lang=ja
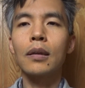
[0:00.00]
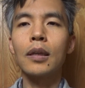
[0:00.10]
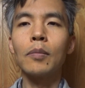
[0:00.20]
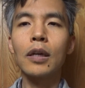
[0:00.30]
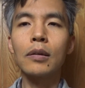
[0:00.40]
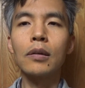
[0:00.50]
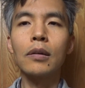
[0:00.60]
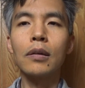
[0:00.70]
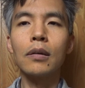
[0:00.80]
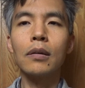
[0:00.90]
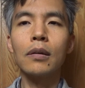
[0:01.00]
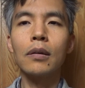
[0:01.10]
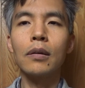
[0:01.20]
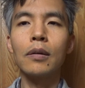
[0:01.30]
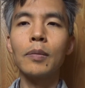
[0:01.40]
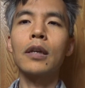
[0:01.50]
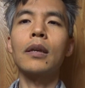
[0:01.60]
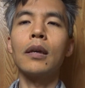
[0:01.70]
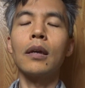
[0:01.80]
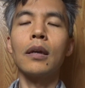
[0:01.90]
決めるべ
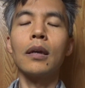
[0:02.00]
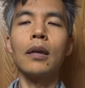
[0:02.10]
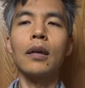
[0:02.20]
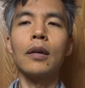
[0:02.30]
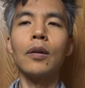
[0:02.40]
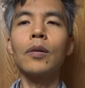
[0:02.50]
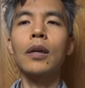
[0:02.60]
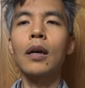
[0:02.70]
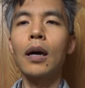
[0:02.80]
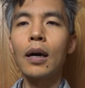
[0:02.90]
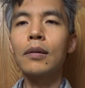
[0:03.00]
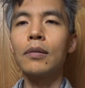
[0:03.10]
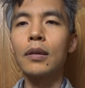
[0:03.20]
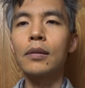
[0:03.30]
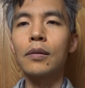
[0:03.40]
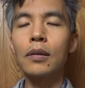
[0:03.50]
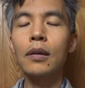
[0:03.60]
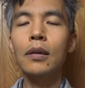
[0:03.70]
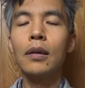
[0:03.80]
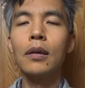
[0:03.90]
き領域があるんですよ
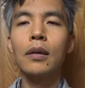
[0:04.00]
ね。